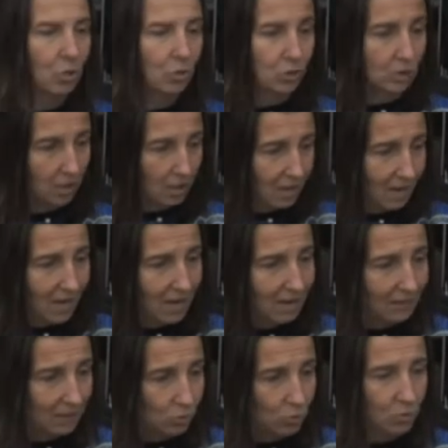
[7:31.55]
è riuscita
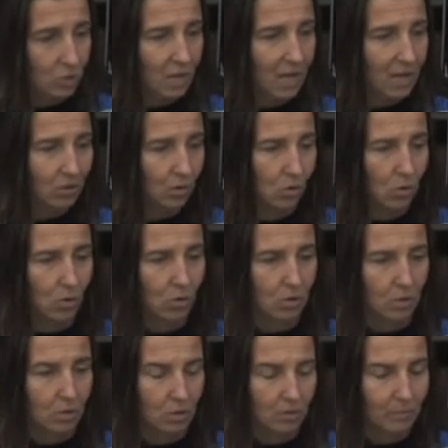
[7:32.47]
ad aggiustarlo
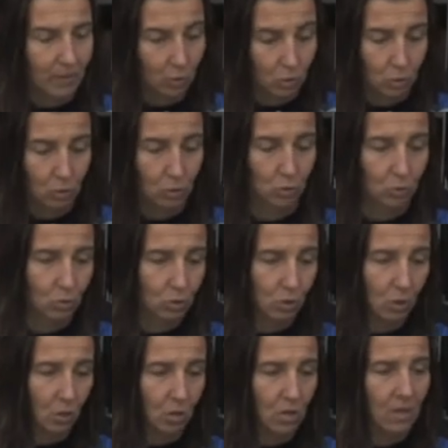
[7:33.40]
in parco
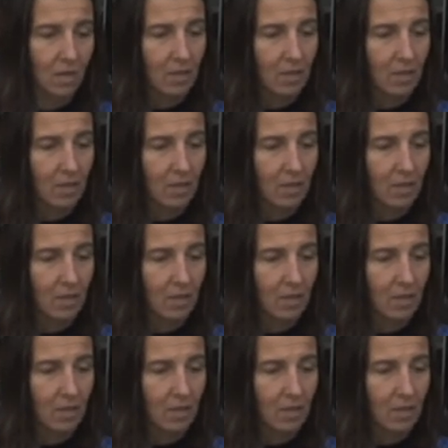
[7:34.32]
chiuso,